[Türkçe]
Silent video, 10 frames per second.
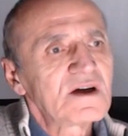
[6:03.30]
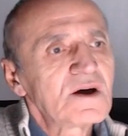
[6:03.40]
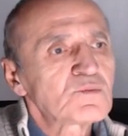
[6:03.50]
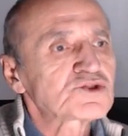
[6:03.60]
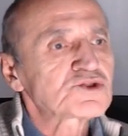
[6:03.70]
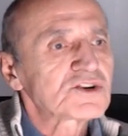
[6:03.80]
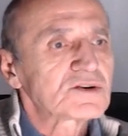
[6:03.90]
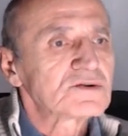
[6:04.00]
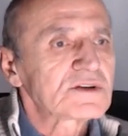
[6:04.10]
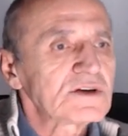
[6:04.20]
bu
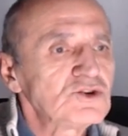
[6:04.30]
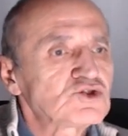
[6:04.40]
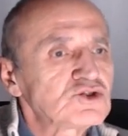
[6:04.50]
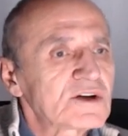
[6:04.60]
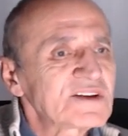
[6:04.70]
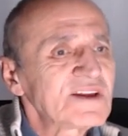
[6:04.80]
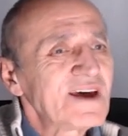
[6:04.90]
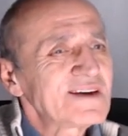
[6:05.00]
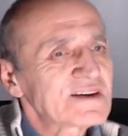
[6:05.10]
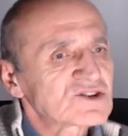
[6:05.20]
şekilde işçilerin
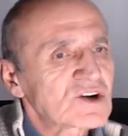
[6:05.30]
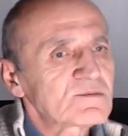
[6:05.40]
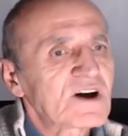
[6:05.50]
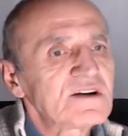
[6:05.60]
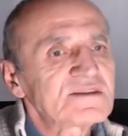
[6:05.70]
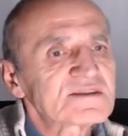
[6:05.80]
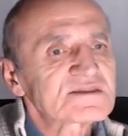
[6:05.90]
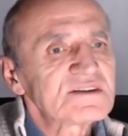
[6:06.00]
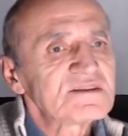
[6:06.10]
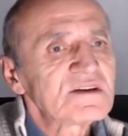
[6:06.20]
yaşam
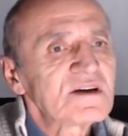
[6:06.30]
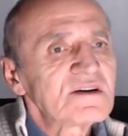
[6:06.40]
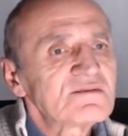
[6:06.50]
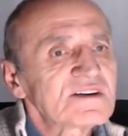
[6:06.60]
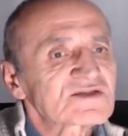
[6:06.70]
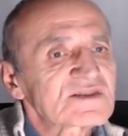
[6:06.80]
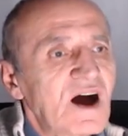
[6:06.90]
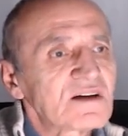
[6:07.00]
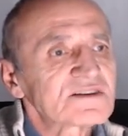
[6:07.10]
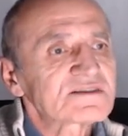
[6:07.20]
kalitesinin ve
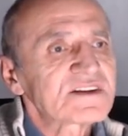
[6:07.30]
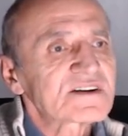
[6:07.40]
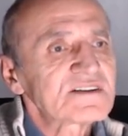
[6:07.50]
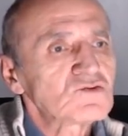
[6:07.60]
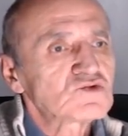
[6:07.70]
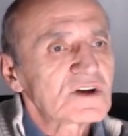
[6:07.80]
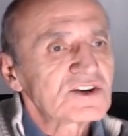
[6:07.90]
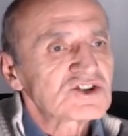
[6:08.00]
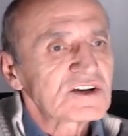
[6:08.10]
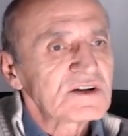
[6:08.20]
sağlıklarının
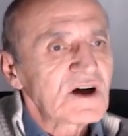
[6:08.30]
düzeleceğini,